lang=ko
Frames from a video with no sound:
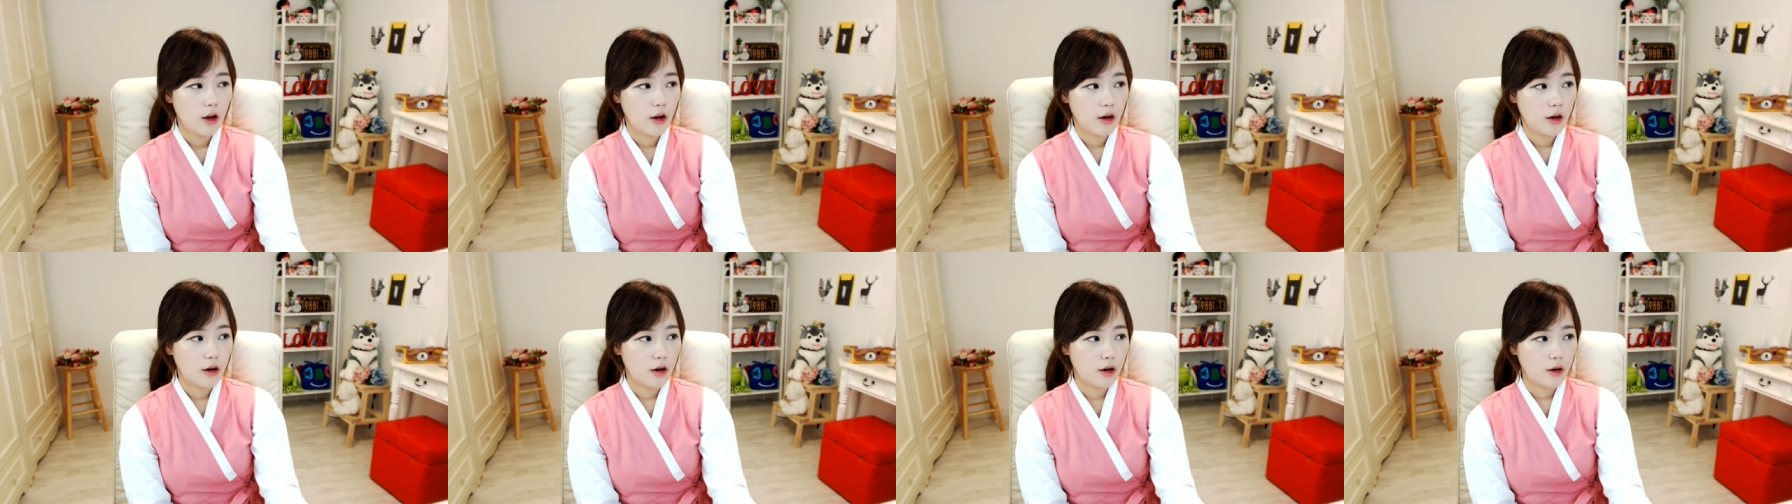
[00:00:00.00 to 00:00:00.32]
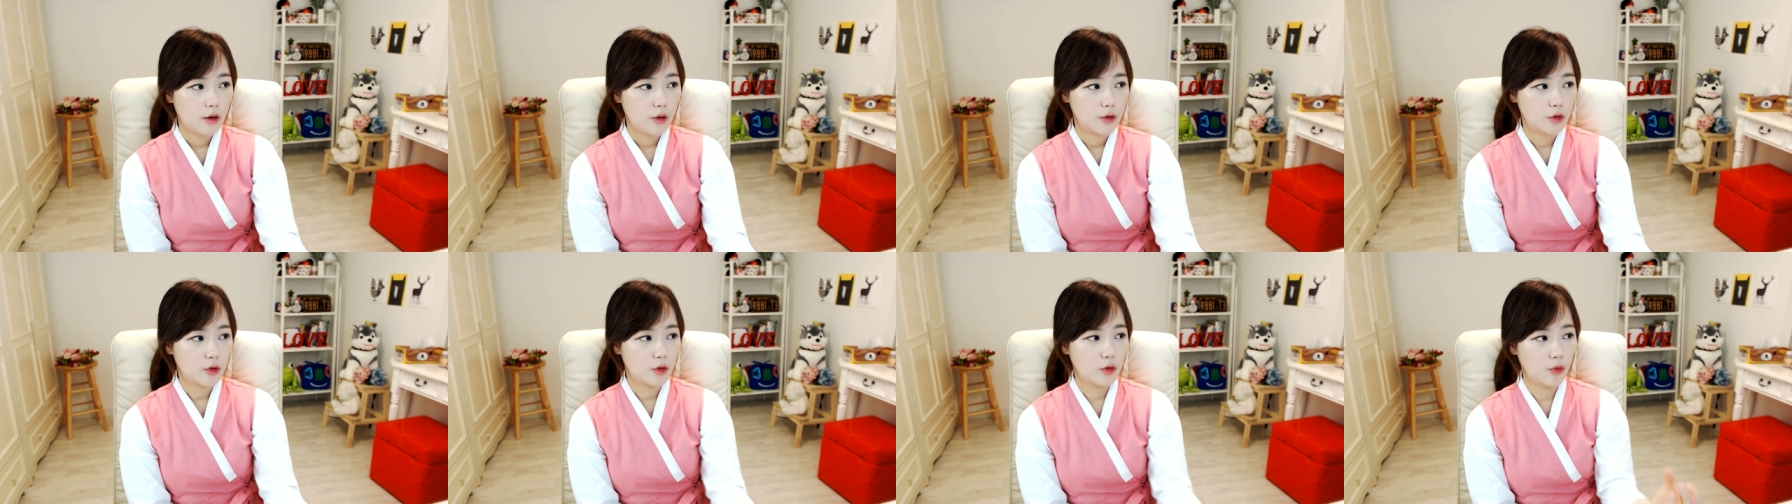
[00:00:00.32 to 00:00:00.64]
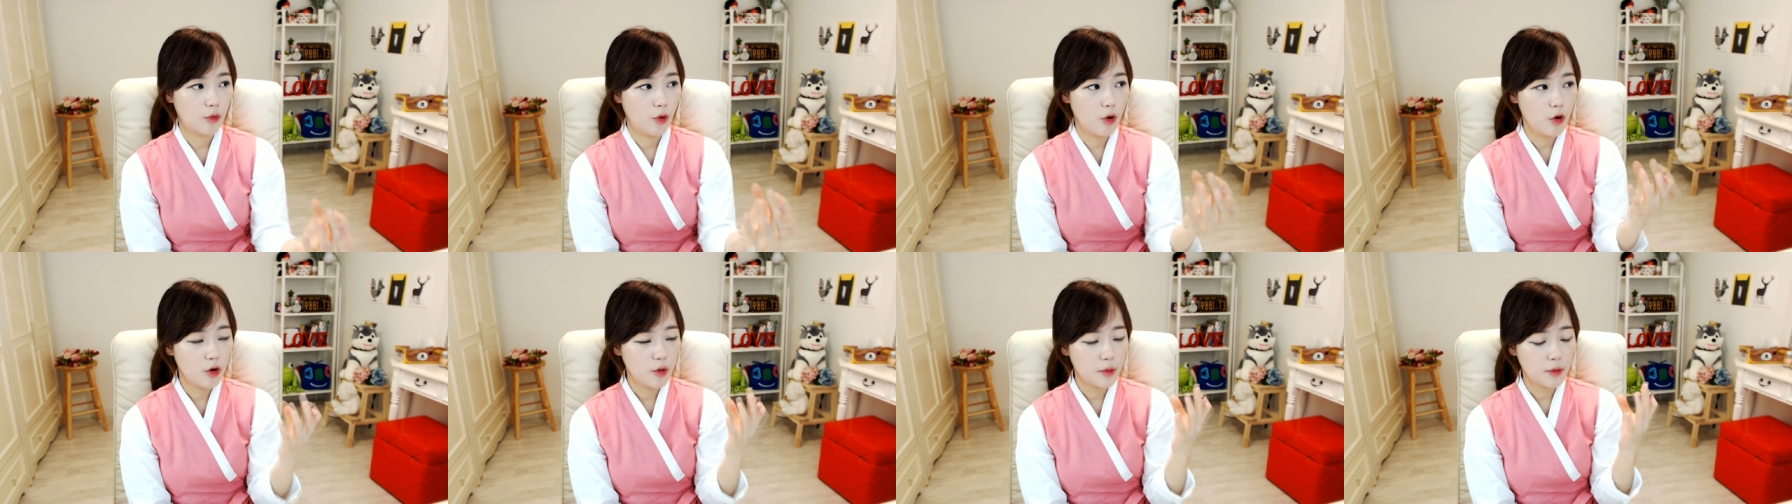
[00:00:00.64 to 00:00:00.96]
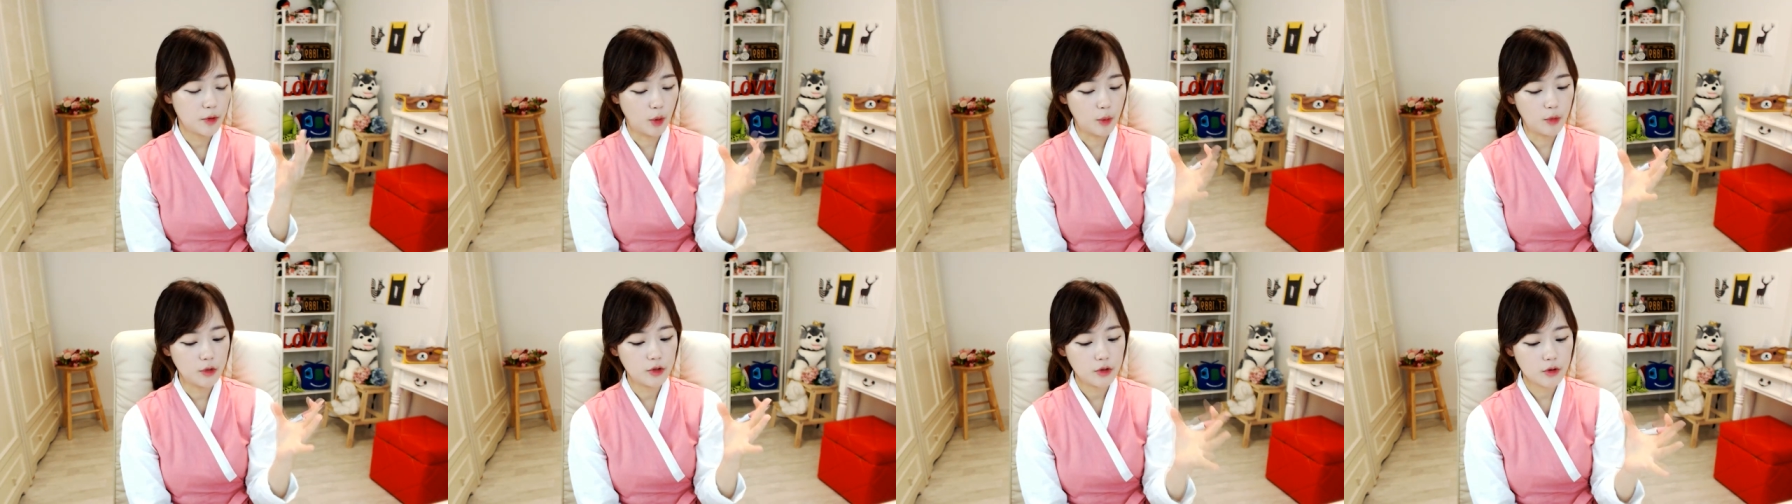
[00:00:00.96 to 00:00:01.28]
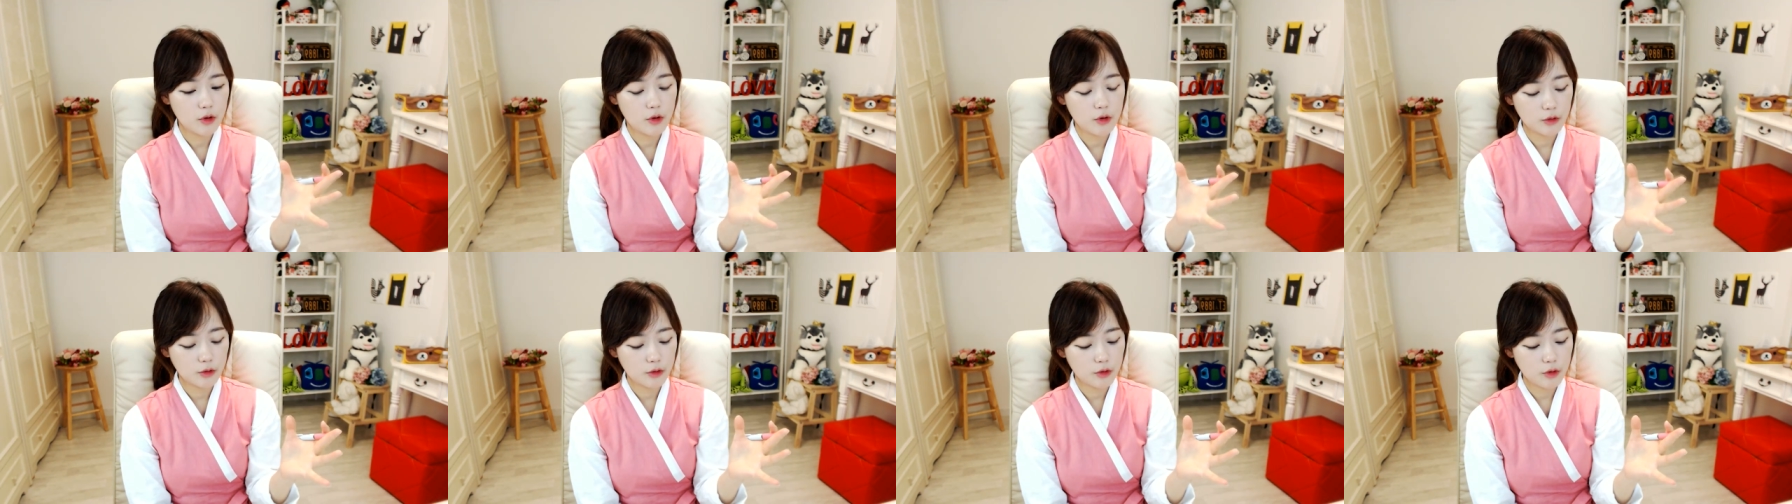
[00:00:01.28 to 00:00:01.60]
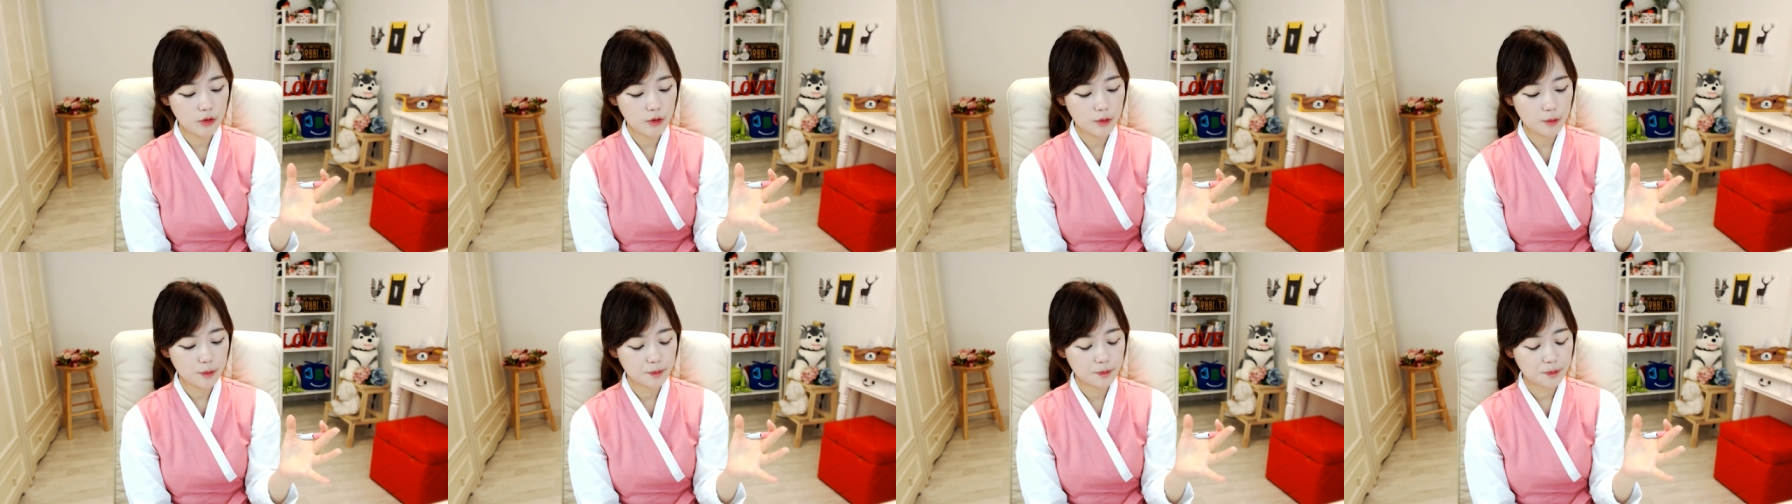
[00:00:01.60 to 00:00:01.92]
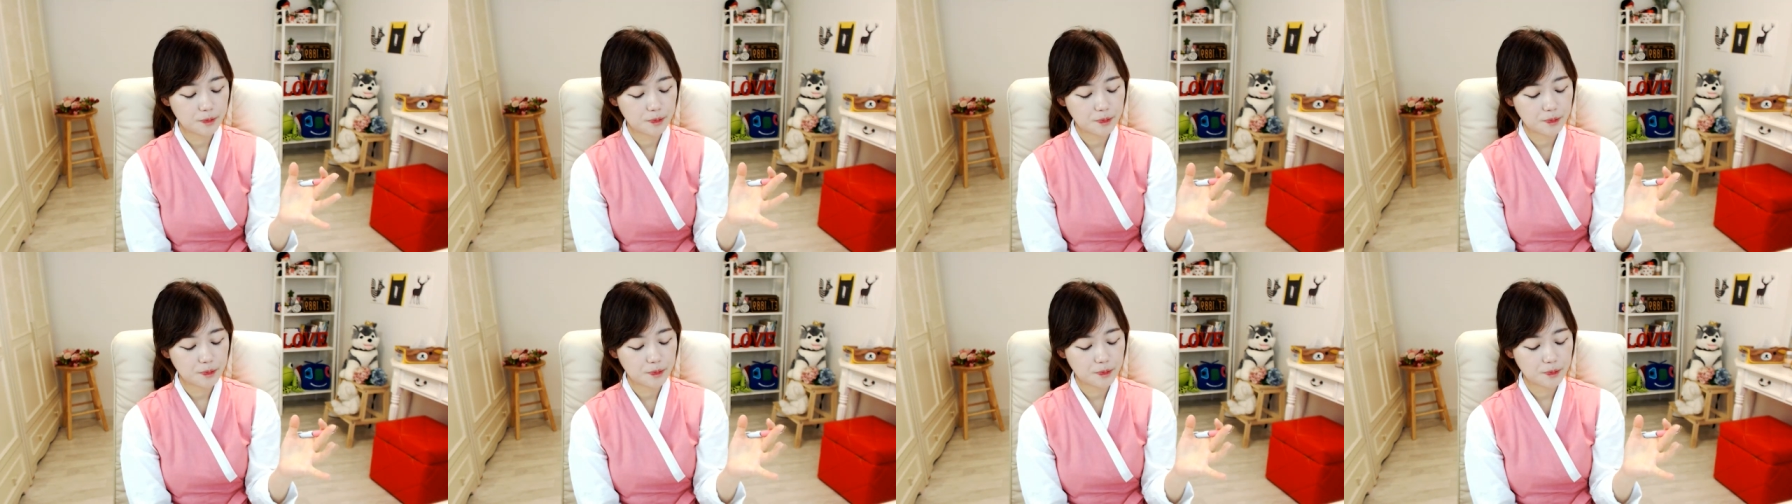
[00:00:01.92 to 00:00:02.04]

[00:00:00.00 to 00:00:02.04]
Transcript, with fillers: 그리고 월급이 너무 적었고